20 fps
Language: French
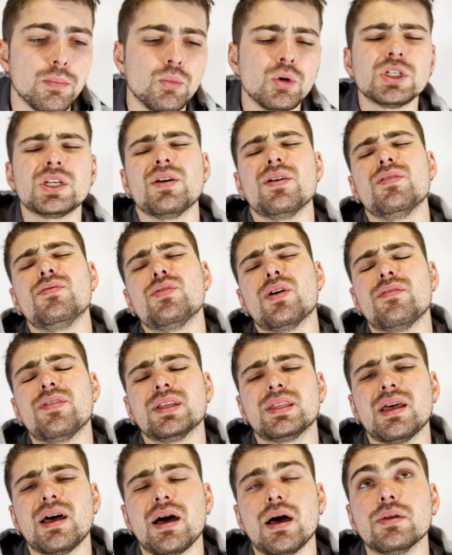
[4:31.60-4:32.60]
Moi, j'avais vu
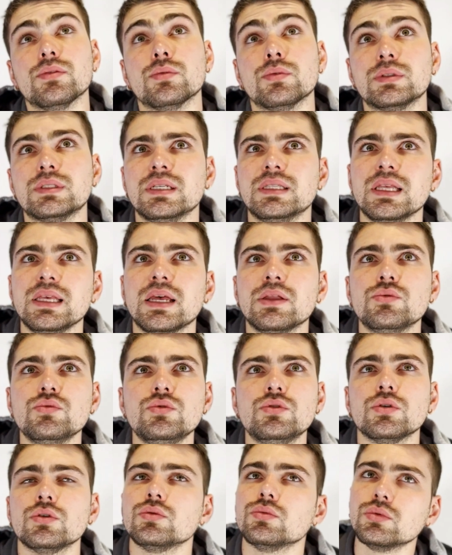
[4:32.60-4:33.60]
Avatar, donc c'était il y a
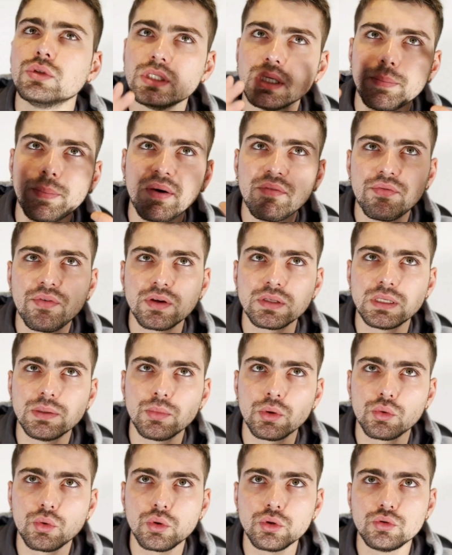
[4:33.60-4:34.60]
12 ans, donc j'ai pas
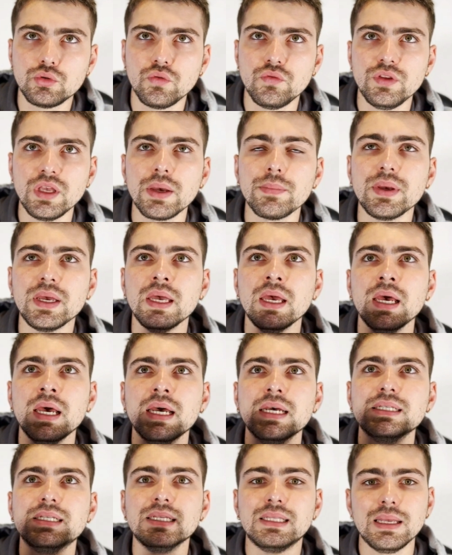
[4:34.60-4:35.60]
forcément trop de souvenirs, mais
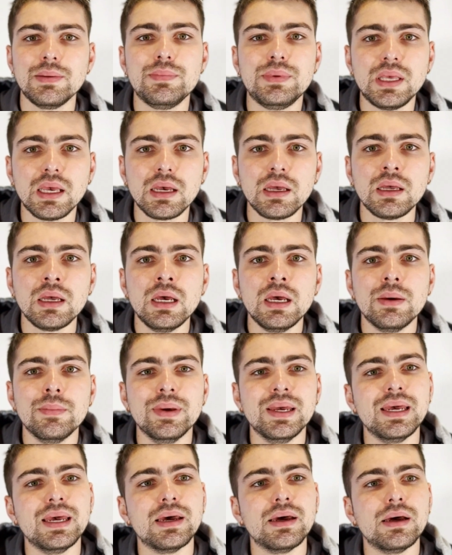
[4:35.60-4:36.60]
c'était bien.
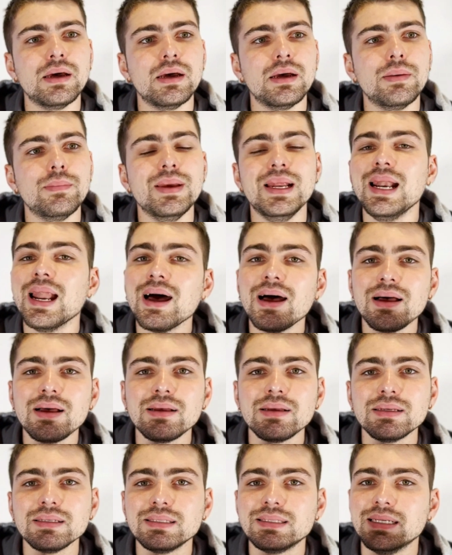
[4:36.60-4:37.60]
Mais, euh, mais là,
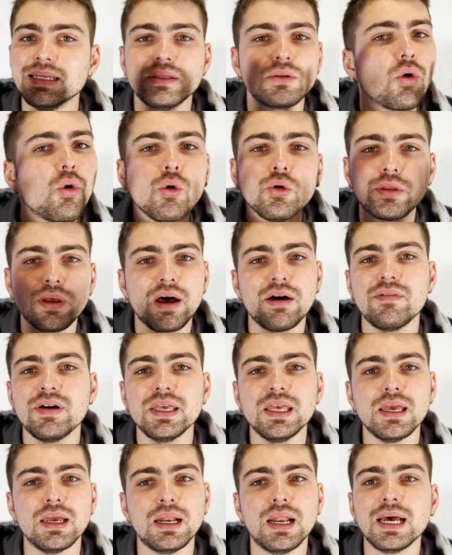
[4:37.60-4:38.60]
c'est trop
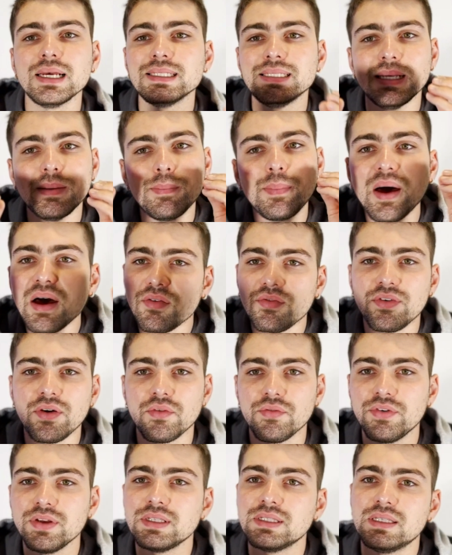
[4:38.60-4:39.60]
travaillé. Là, c'est parfait.
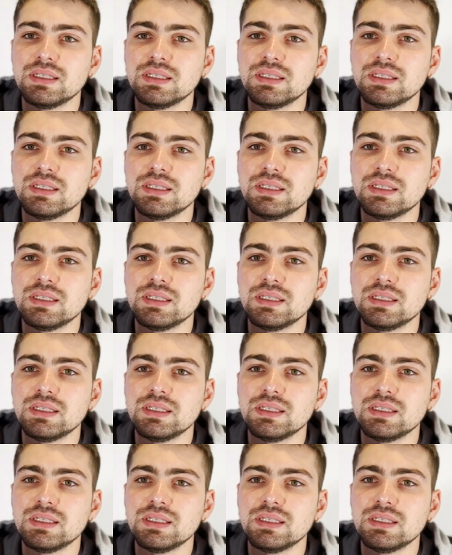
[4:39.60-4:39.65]
En fait,